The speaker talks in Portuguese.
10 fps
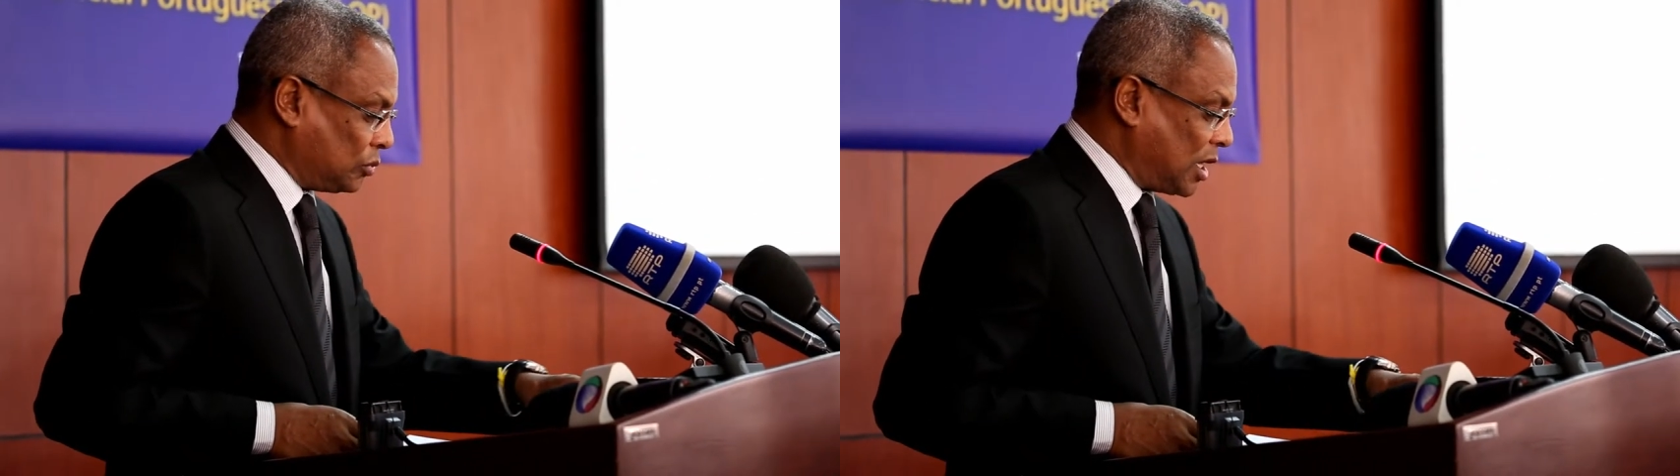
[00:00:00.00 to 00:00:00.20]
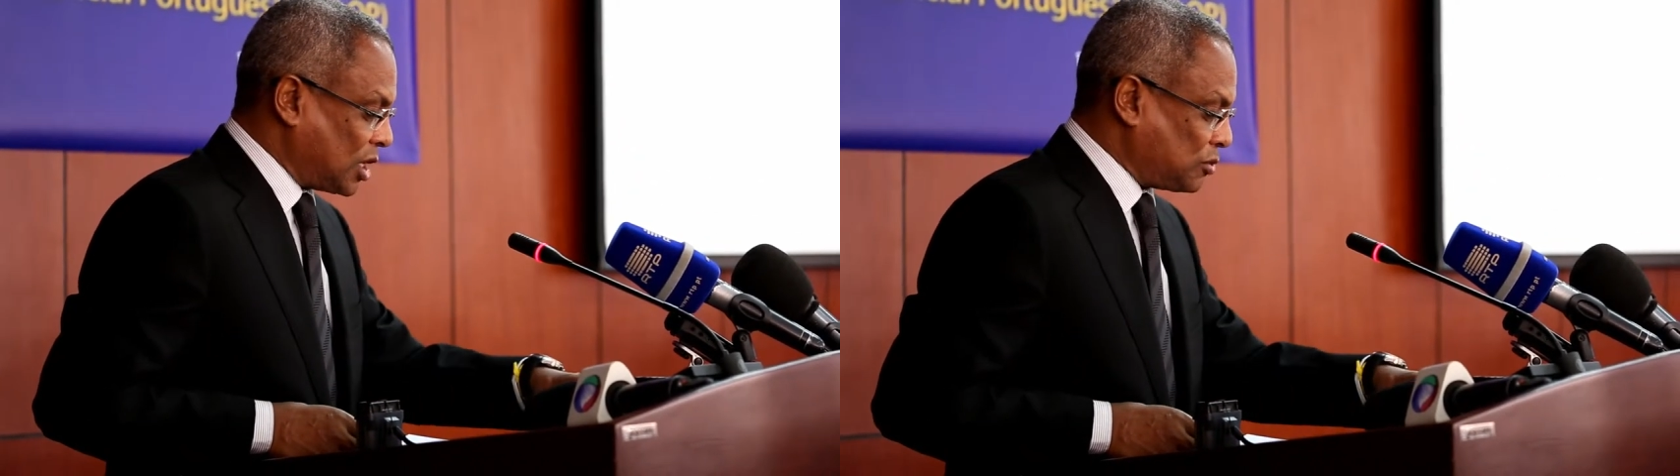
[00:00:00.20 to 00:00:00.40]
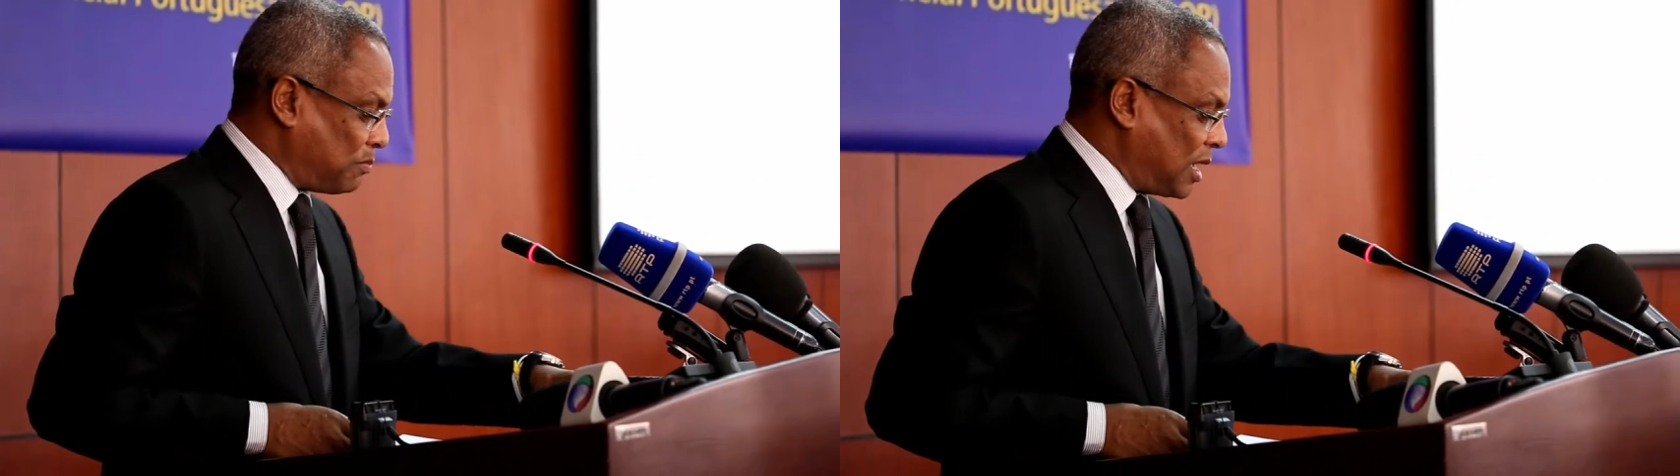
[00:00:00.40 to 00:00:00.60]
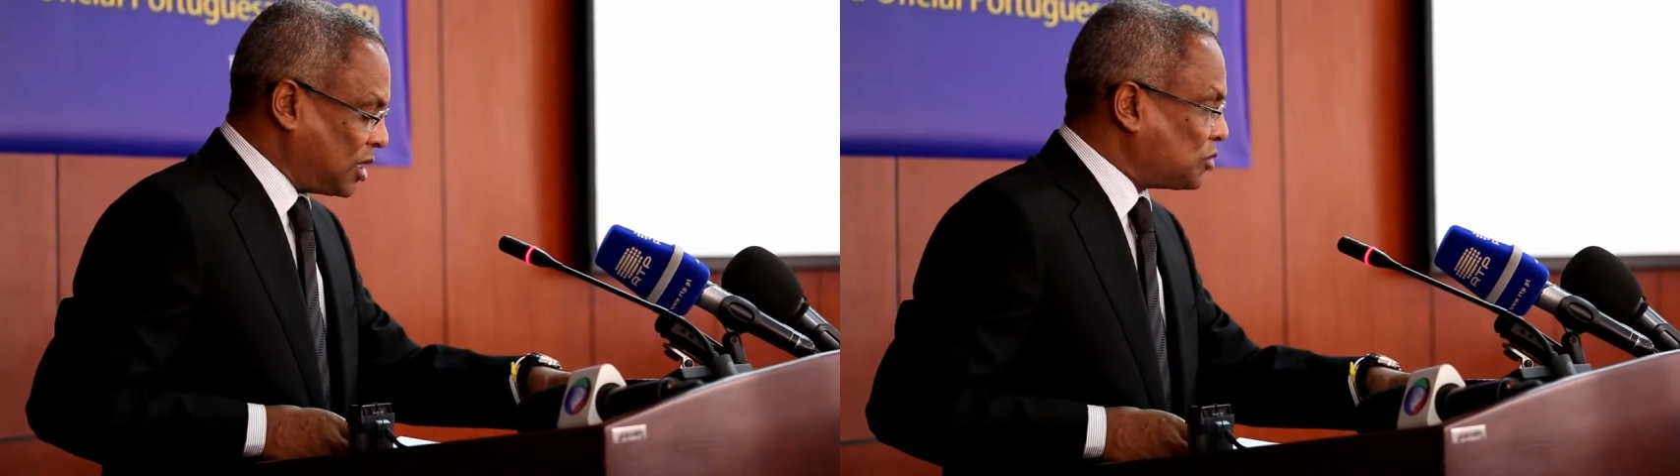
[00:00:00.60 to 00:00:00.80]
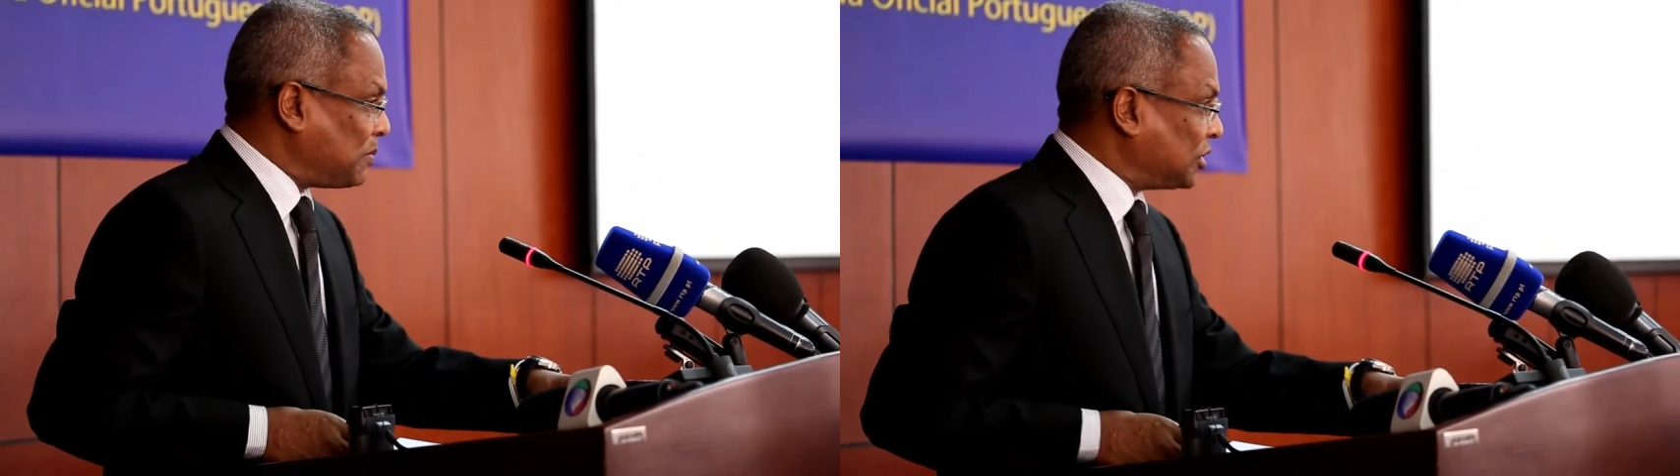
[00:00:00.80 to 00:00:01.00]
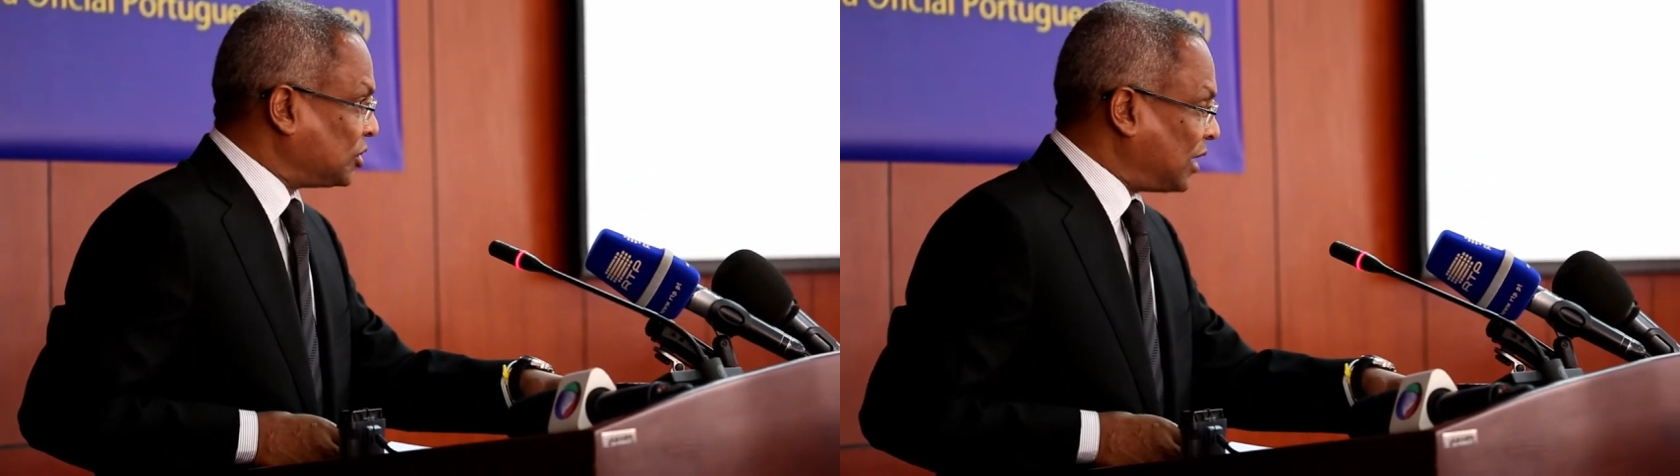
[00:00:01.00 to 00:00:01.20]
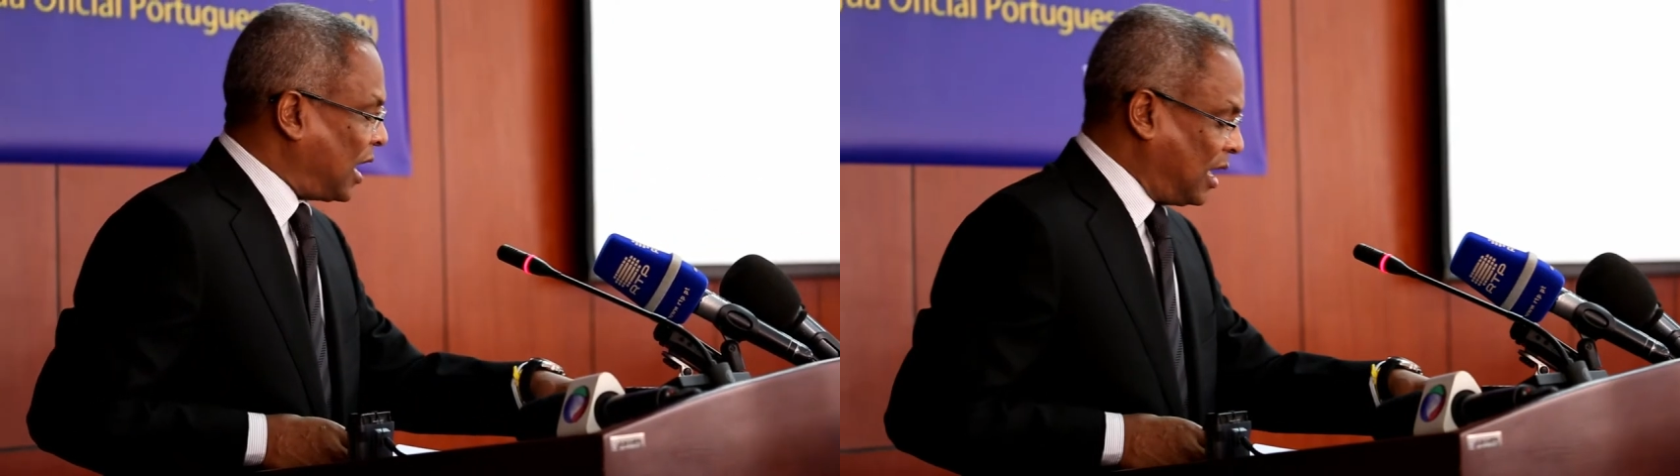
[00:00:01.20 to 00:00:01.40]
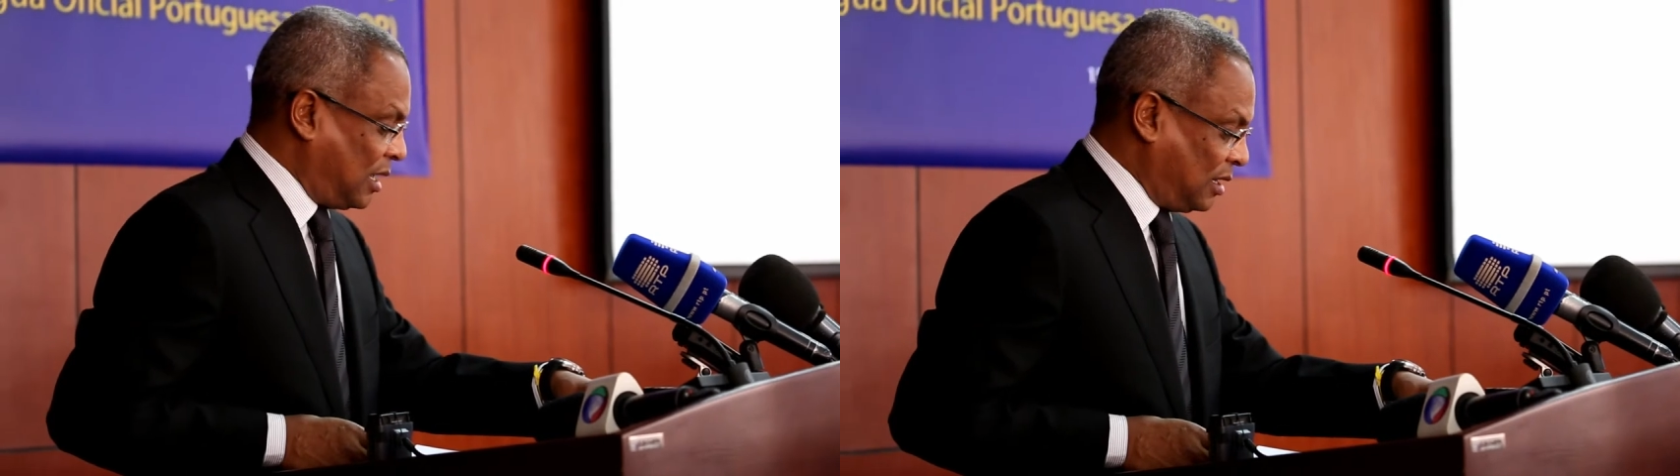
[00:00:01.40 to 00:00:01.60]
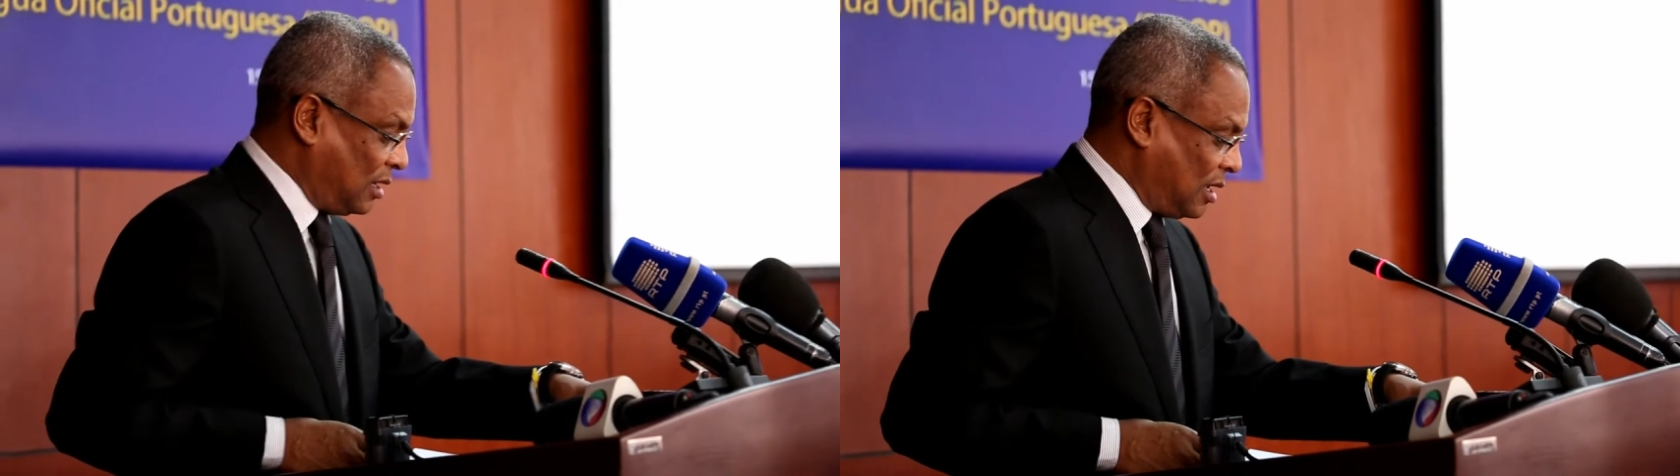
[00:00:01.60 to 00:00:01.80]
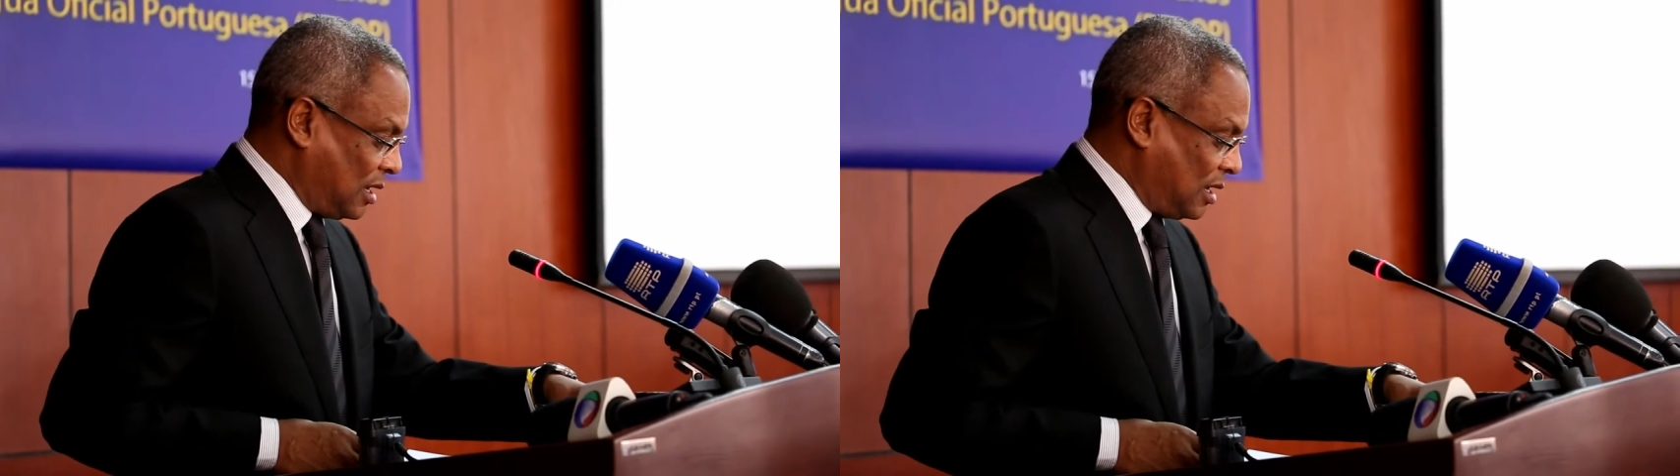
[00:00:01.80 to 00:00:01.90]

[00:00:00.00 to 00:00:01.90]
que as mesmas têm